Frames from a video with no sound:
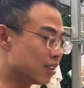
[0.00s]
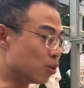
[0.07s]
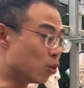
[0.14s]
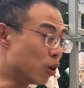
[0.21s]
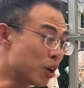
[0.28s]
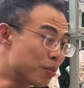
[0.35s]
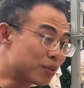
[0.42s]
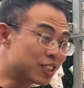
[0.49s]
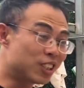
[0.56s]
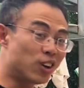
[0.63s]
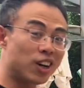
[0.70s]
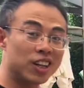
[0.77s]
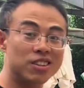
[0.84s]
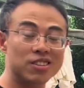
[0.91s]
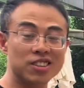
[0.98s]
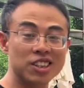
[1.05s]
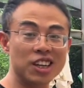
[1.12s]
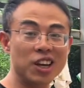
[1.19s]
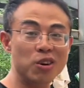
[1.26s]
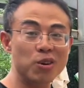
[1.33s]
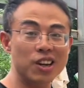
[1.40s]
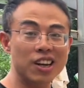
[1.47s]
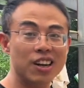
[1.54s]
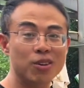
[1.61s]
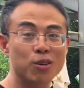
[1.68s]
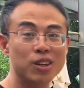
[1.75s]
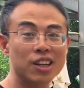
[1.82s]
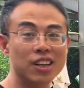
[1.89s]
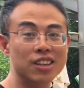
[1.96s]
我也不知道啊，他就直接拉过来了，我
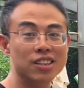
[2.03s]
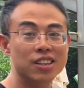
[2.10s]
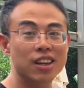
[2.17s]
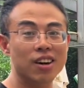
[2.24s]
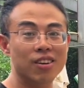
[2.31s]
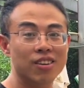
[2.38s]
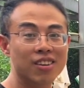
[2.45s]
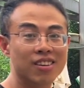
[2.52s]
哪里知道？